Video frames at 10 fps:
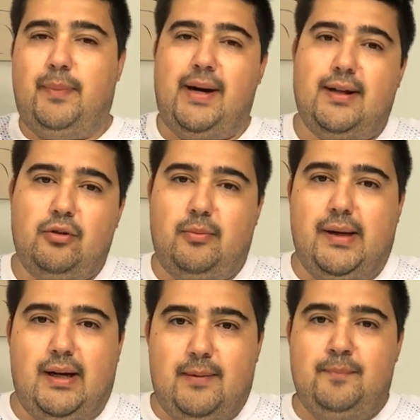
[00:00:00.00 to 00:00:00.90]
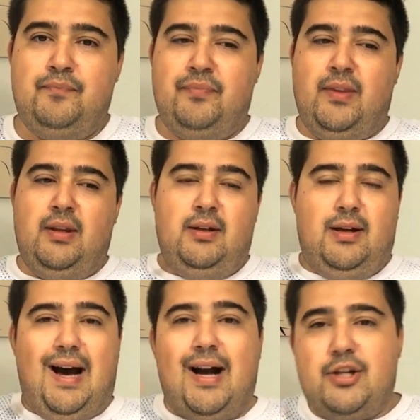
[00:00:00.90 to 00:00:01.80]
para dobrar.
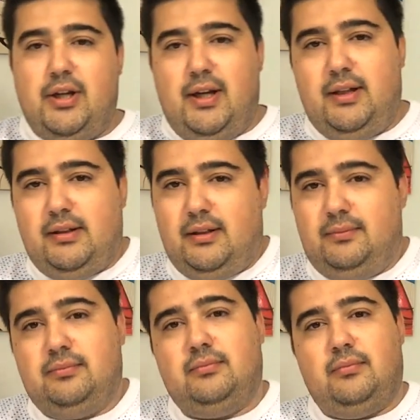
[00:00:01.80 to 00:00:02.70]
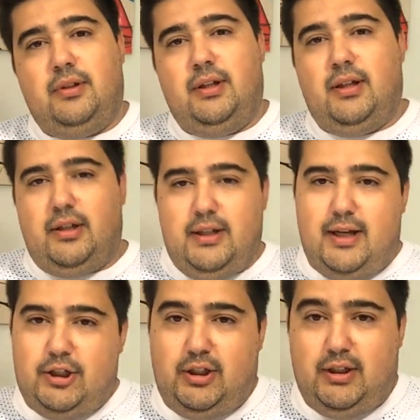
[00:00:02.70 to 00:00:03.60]
À direita e
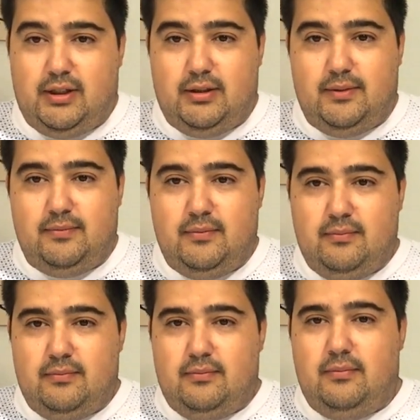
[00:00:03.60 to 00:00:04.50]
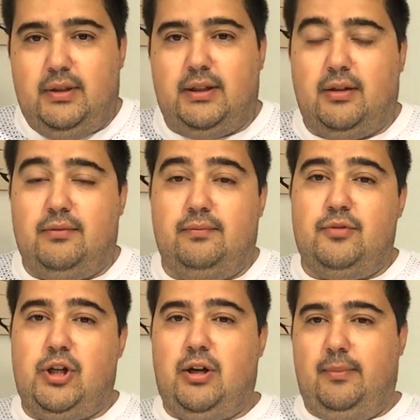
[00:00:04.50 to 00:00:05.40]
à esquerda. Então,
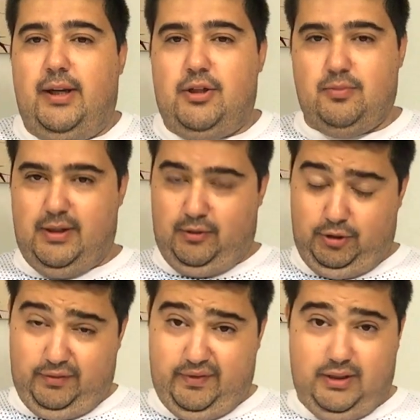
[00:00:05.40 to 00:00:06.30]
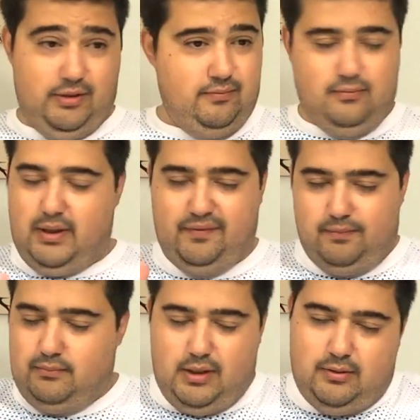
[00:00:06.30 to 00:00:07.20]
geralmente, uma rodovia, uma,
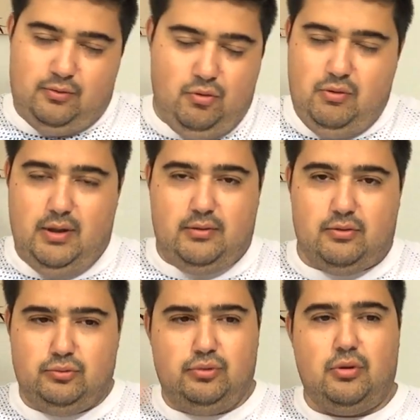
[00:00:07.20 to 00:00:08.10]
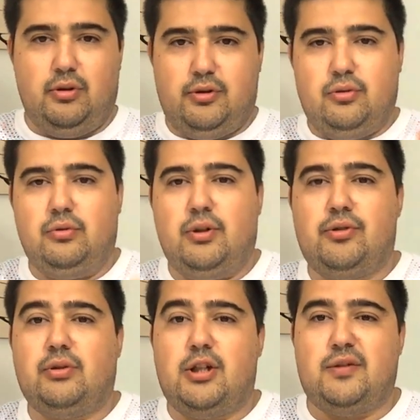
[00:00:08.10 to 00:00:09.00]
uma rua com duas, duas
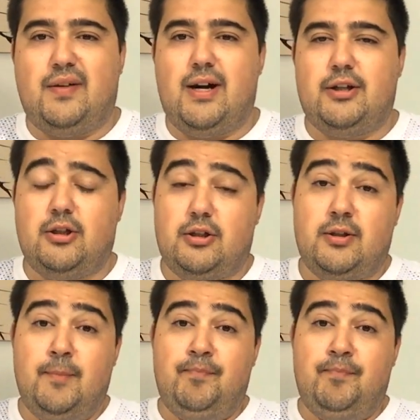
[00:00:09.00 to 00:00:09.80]
ou três faixas,